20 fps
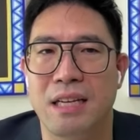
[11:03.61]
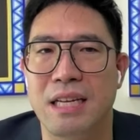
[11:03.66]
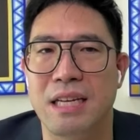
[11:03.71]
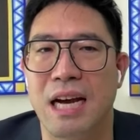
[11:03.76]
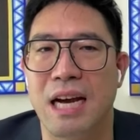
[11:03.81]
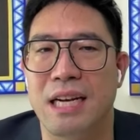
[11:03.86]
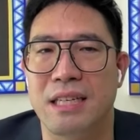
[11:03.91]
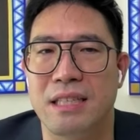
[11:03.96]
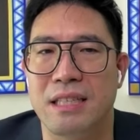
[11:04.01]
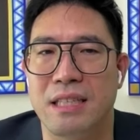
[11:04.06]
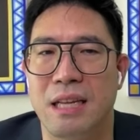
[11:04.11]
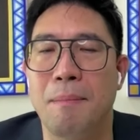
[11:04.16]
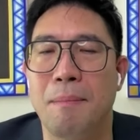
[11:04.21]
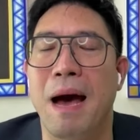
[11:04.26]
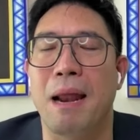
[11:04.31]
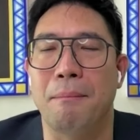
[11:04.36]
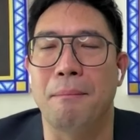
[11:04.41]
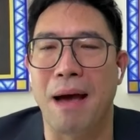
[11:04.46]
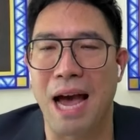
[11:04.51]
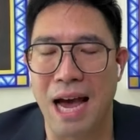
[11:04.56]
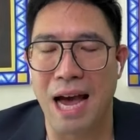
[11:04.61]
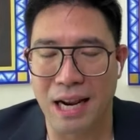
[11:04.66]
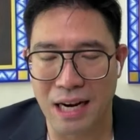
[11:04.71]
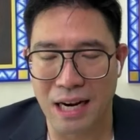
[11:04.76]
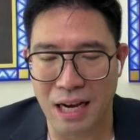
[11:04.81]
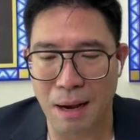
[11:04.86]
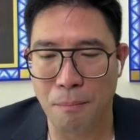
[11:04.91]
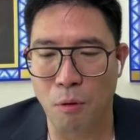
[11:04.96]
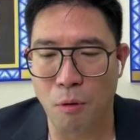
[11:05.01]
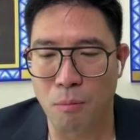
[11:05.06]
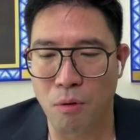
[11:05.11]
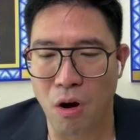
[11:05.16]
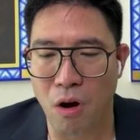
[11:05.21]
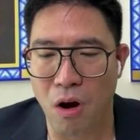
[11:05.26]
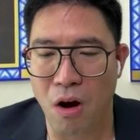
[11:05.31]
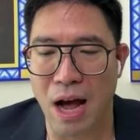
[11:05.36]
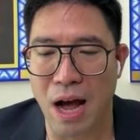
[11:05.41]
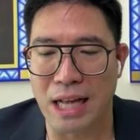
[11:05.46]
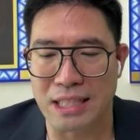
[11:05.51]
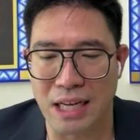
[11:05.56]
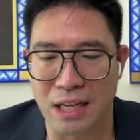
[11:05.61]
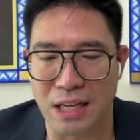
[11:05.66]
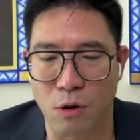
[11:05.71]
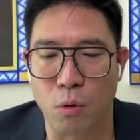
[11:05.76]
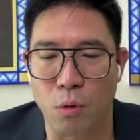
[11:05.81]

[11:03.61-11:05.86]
เดือนที่ผ่านมานะครับผมก็อาจจะ